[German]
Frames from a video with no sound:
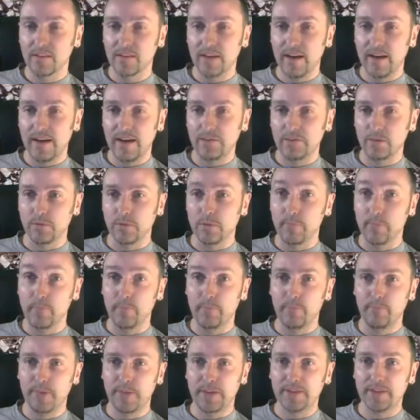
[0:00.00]
Also,
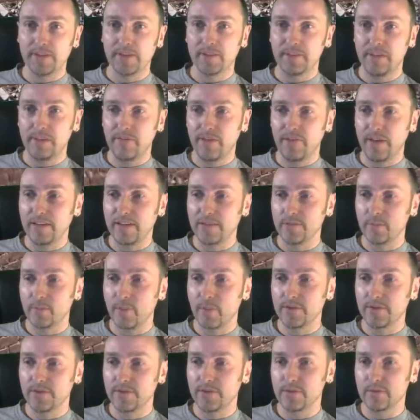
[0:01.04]
bessere
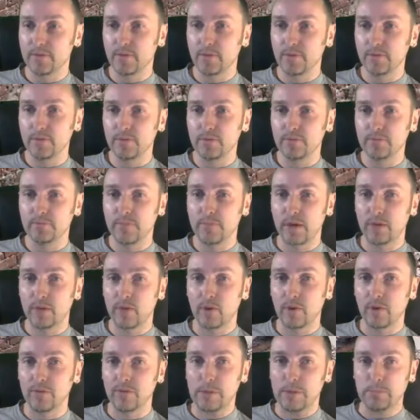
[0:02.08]
Defense-Position und mal
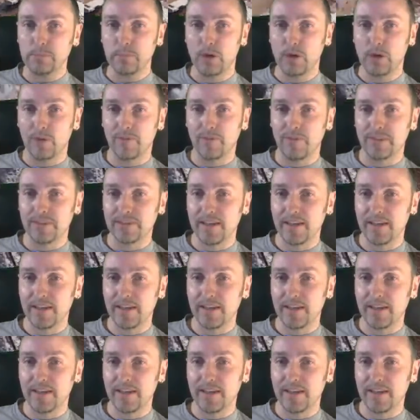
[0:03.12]
gucken, ob wir irgendwas